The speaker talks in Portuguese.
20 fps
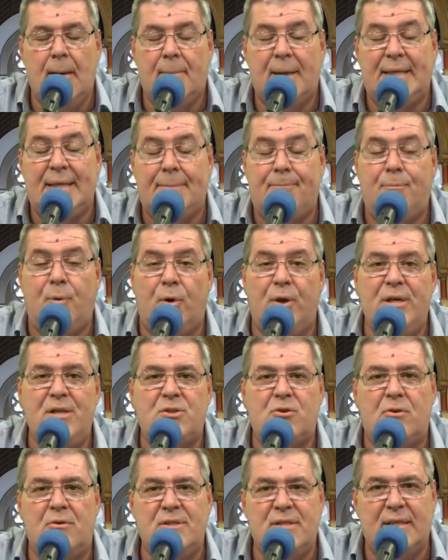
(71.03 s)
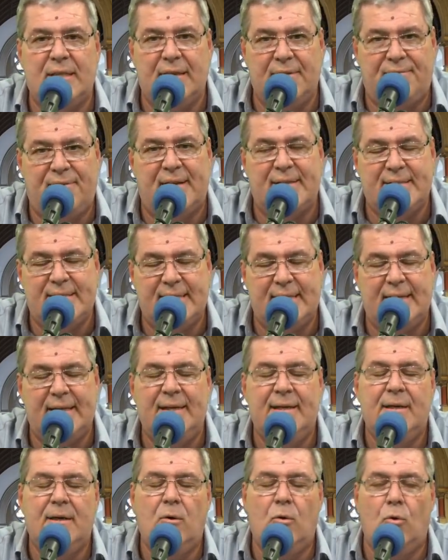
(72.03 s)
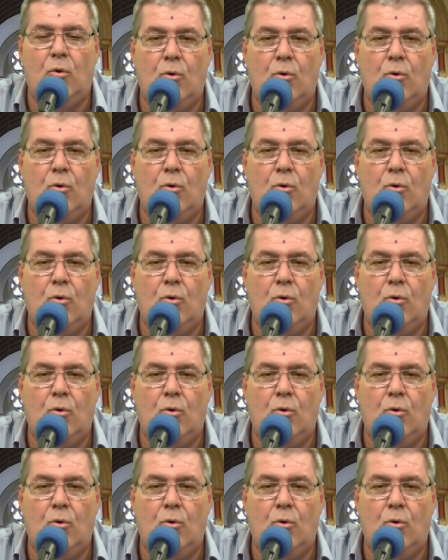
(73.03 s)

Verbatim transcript: para depois conseguir fazer